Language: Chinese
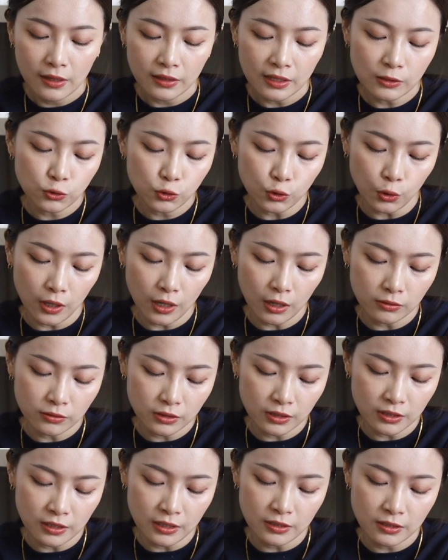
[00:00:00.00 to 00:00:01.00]
但九号
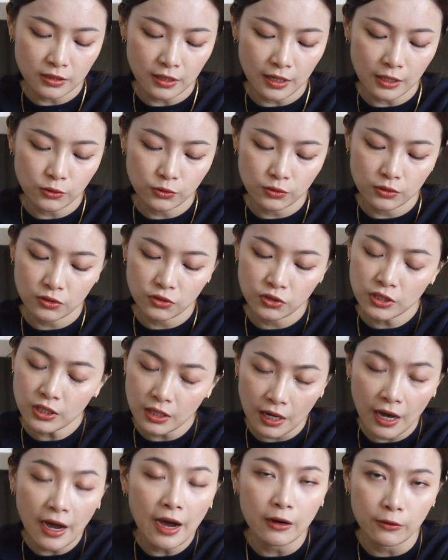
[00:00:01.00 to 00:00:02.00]
这个颜色它就是
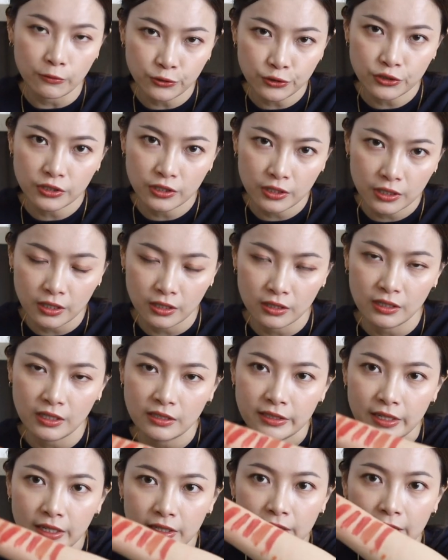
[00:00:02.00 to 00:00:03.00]
正好适合
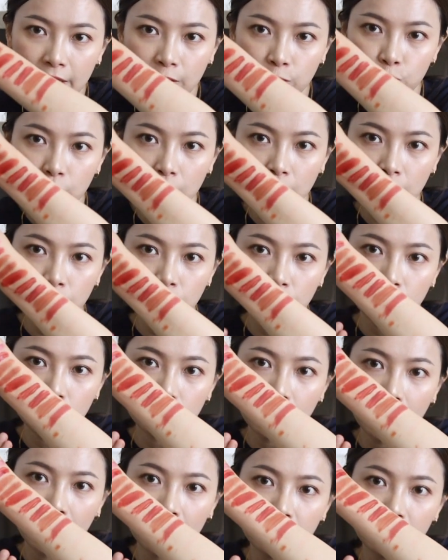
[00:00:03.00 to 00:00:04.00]
你在淡妆的时候
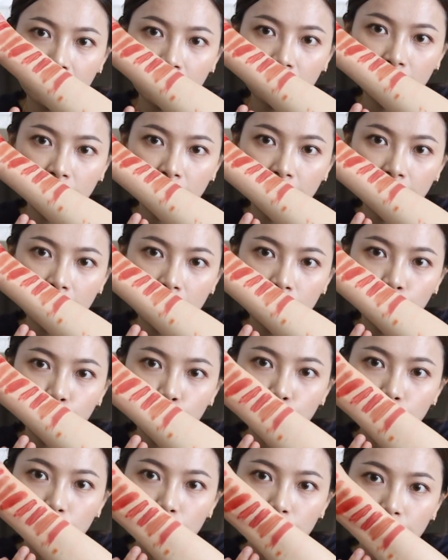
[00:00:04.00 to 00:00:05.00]
擦的一个烟
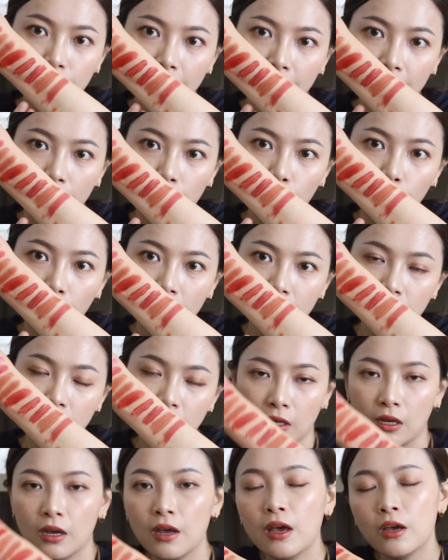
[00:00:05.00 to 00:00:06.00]
熏玫瑰
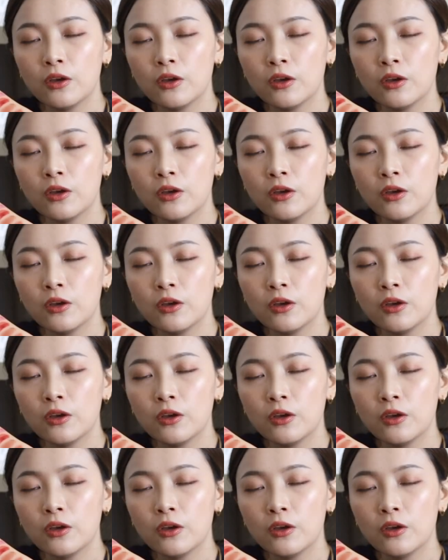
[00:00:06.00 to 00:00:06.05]
色，